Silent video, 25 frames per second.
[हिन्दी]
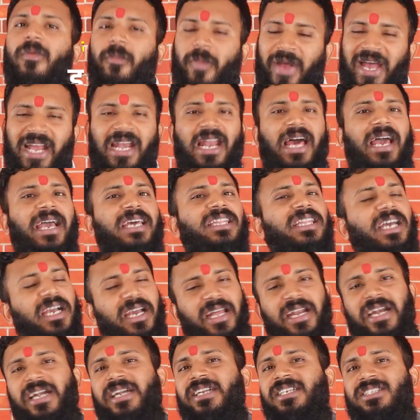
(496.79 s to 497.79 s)
पहला है द
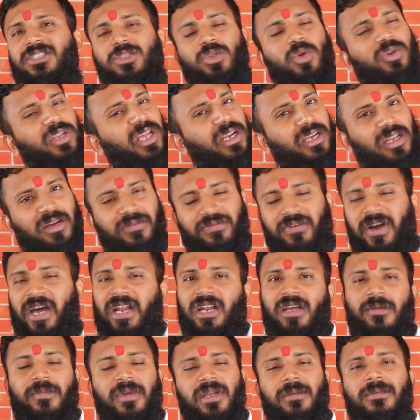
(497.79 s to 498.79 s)
ग्रेट डिस्टोरियन
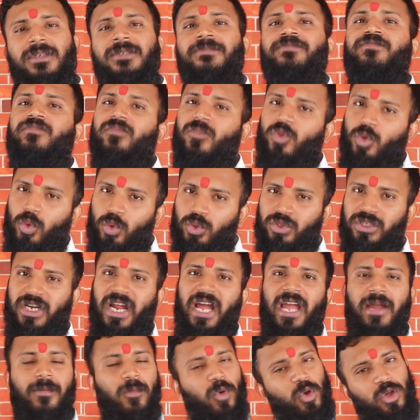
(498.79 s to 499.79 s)
इरफान हबीब
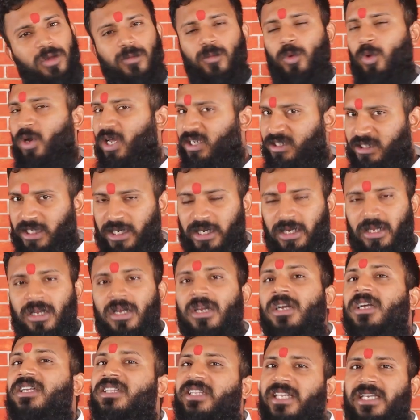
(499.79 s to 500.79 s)
दूसरा है मोहिबुल हसन
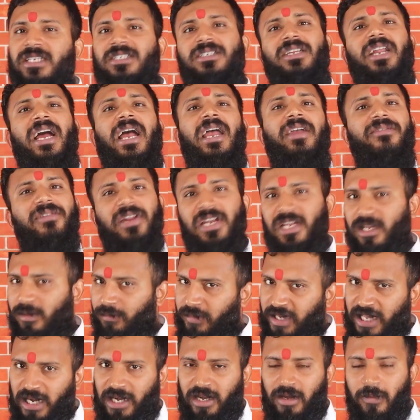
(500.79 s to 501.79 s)
तीसरा है
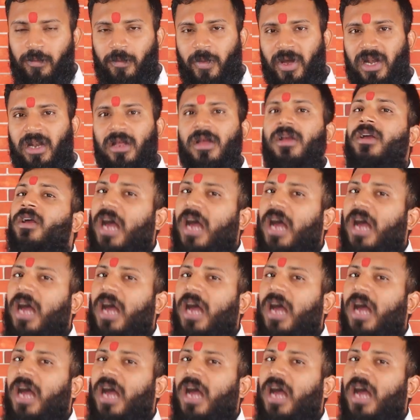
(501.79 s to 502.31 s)
विलियम डेल रिम्पल